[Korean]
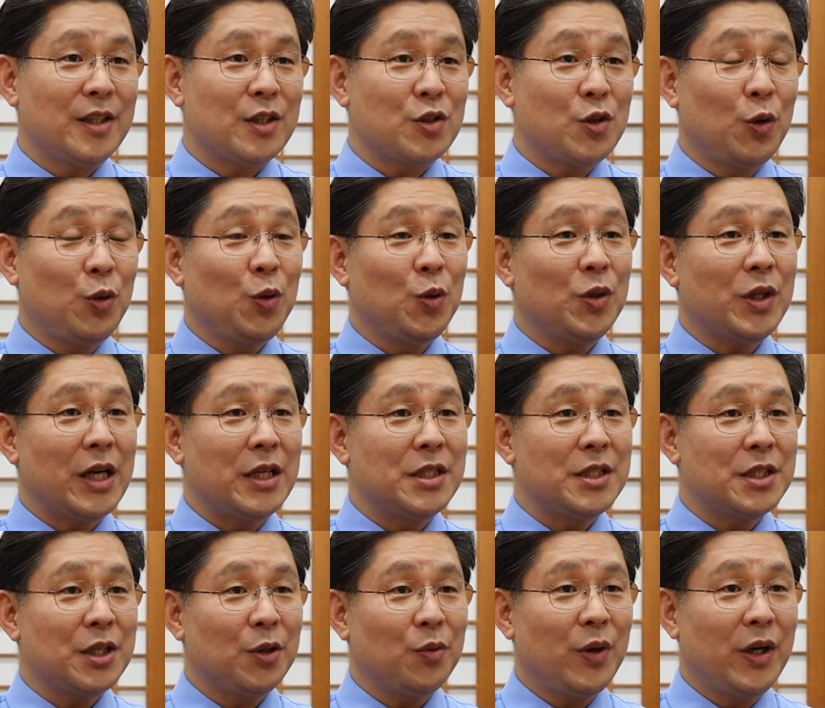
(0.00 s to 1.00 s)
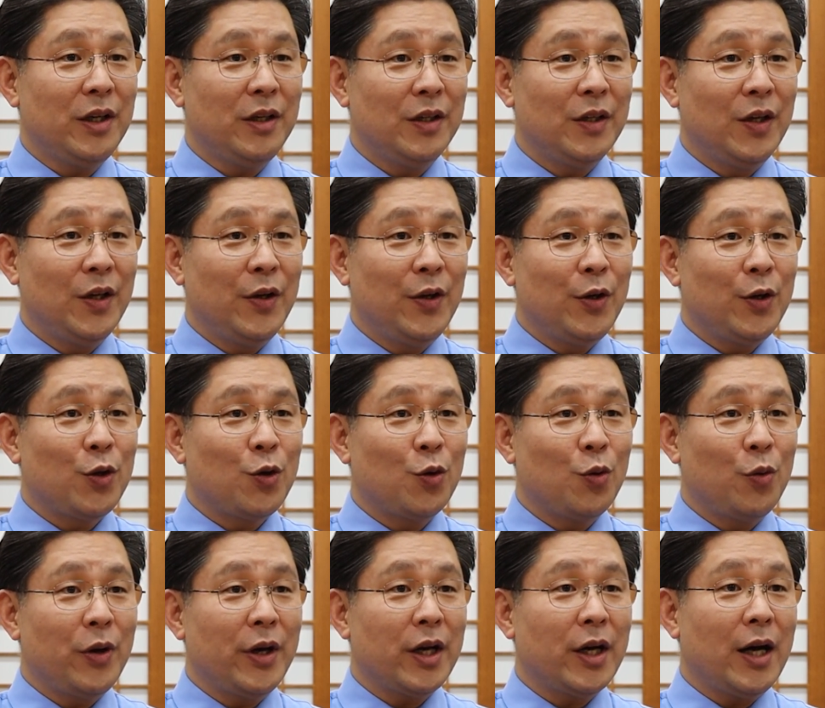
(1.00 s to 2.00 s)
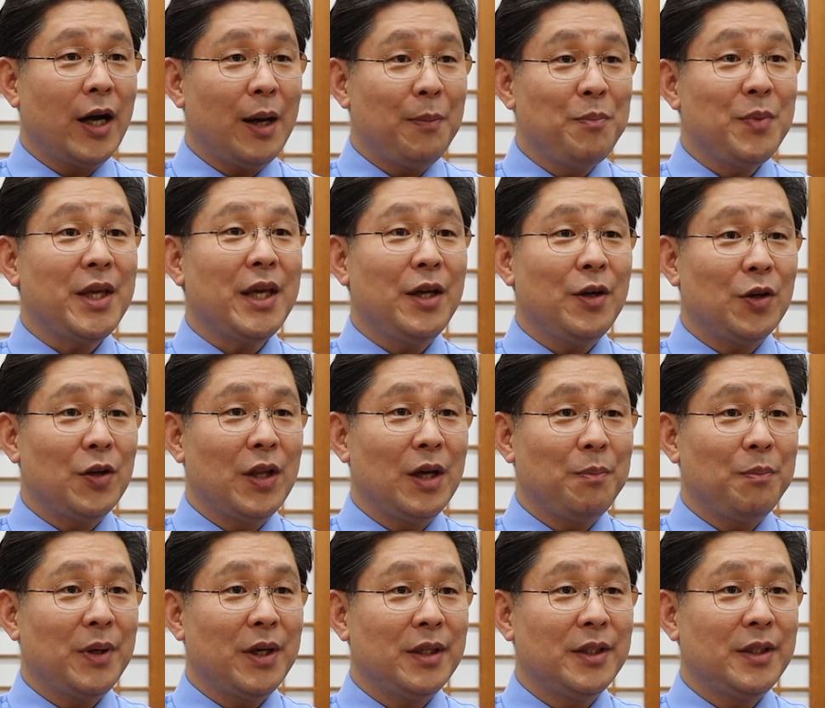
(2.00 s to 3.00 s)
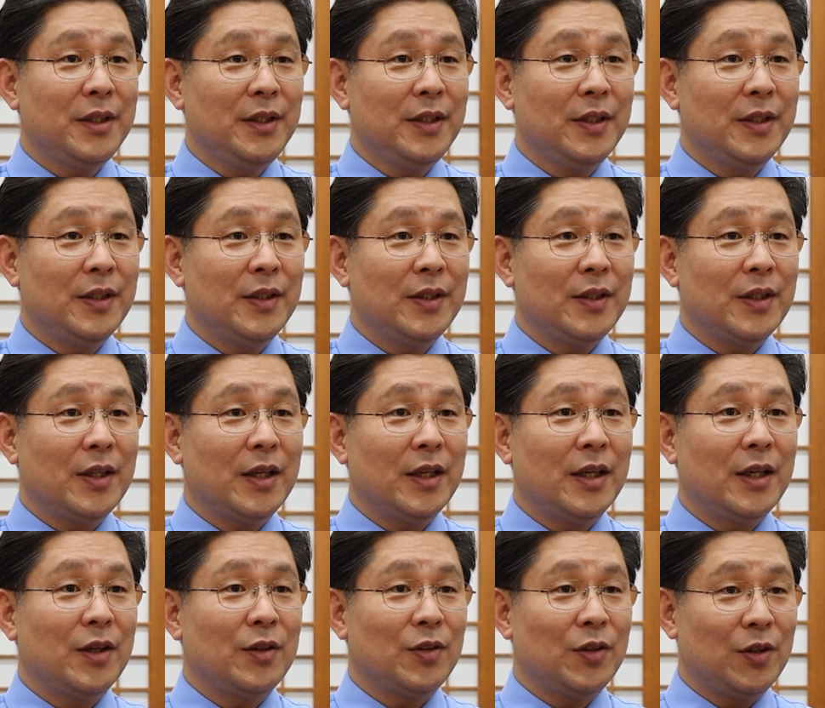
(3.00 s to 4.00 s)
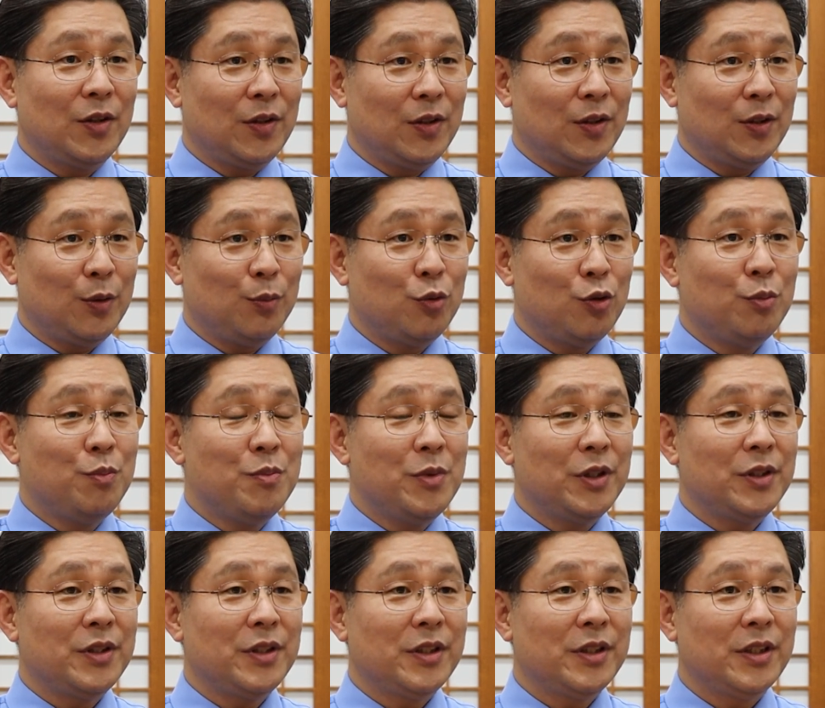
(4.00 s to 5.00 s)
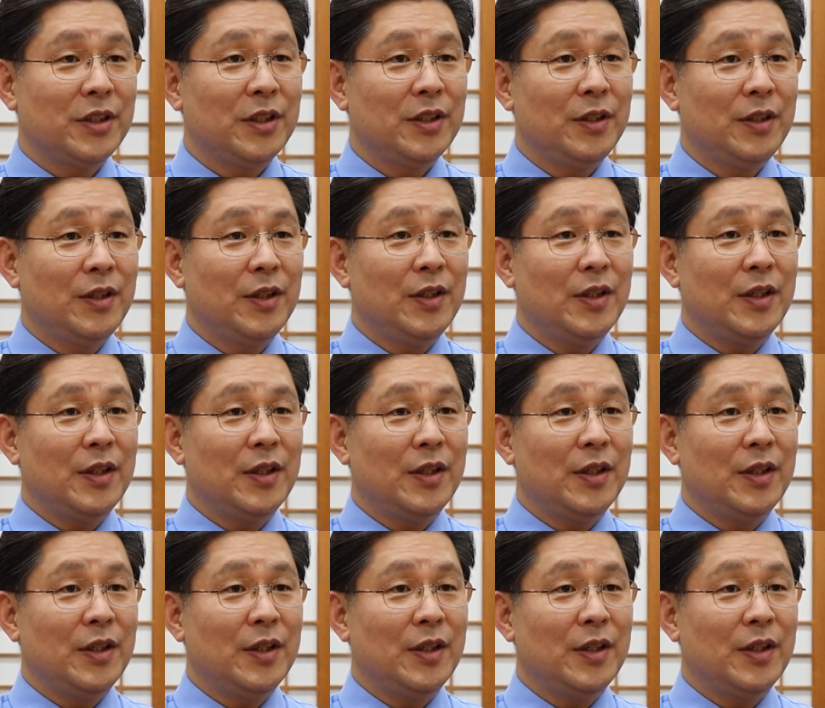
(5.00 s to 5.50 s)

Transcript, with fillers: 선교 단체와 교회가 함께 연합하는 어떤 무브먼트를